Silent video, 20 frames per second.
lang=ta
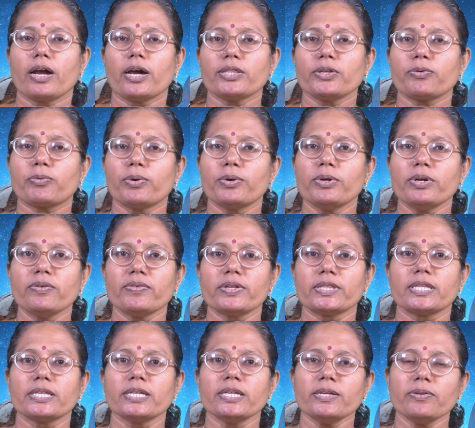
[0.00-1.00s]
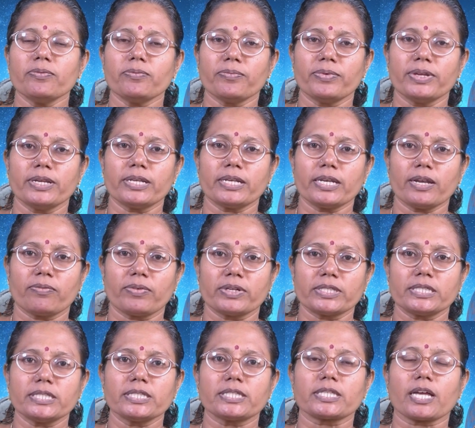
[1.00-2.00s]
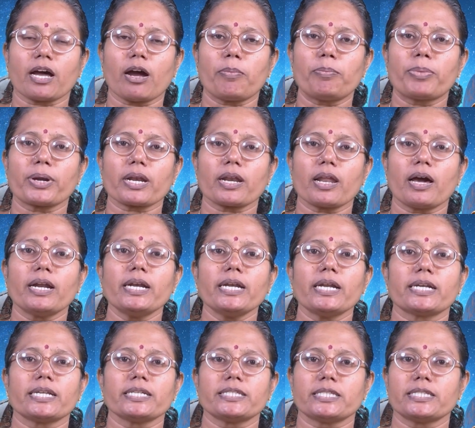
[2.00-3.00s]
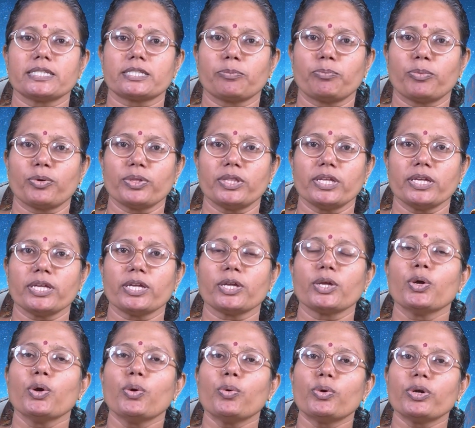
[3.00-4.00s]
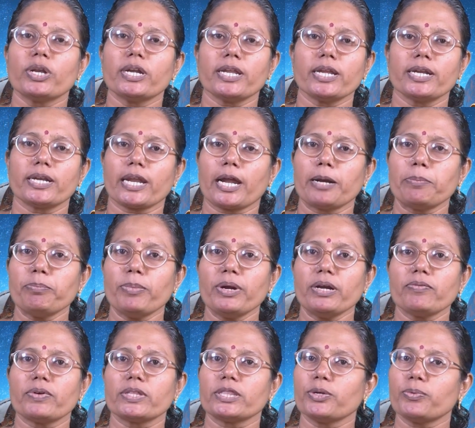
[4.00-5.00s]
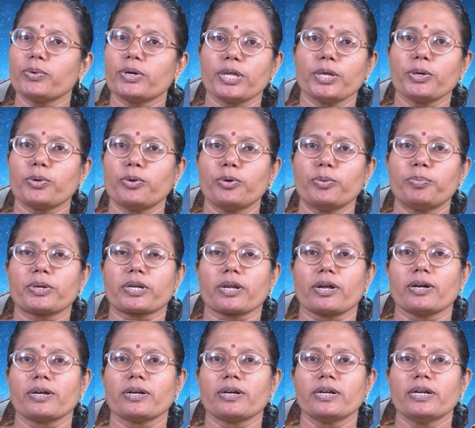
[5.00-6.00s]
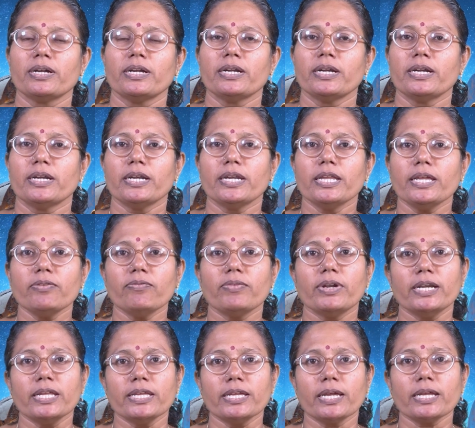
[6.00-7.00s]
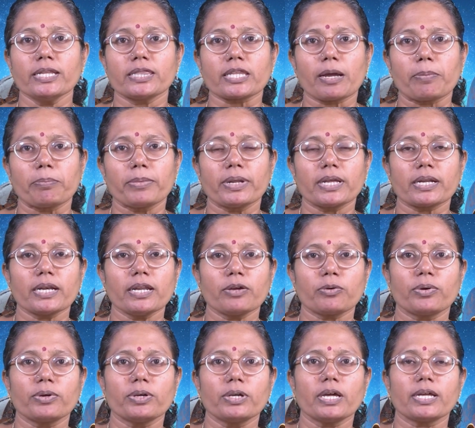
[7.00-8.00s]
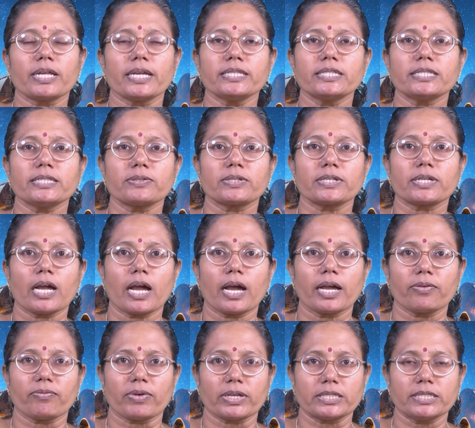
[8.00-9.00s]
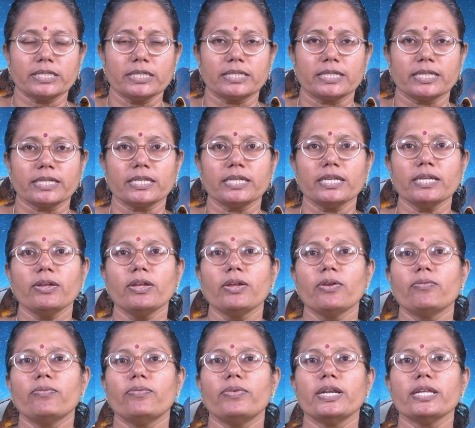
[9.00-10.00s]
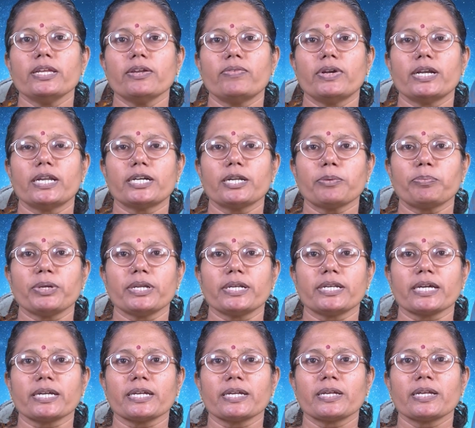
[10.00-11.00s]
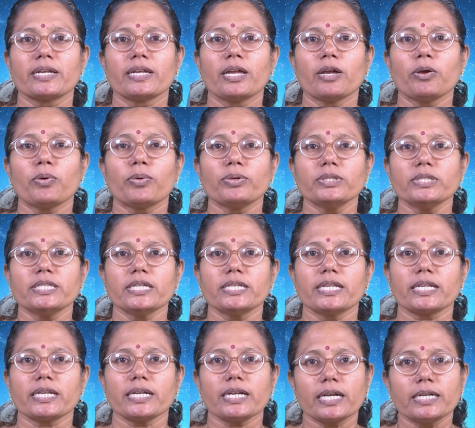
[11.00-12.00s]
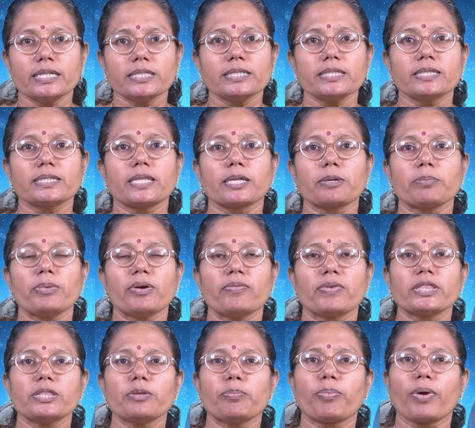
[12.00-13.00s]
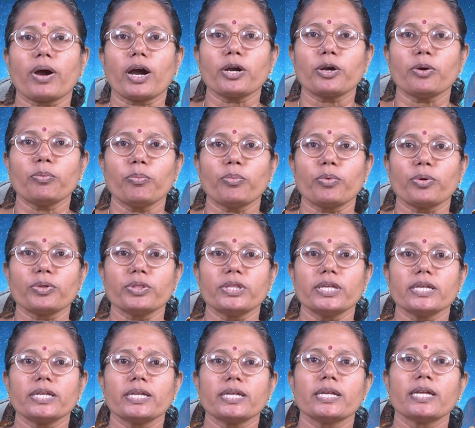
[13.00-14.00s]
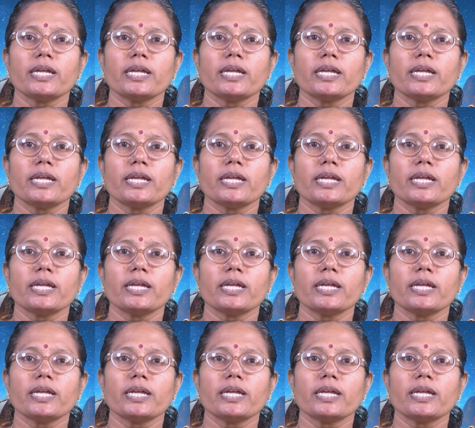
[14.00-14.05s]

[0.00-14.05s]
அதை கொண்டு வந்து வீட்டில் வச்சு சாப்பிடலான்னு நினைக்கிட்டும் போது உன்னுடைய நண்பன் வந்து உன்னைய கூப்பிட்றான் நீ வெளியே தம்ளரில் கொண்டு ஐஸு வச்சுட்டு வெளியே விளையாட போயிட்ட கொஞ்ச நேரம் கழித்து திரும்ப வந்து பார்க்கும்போது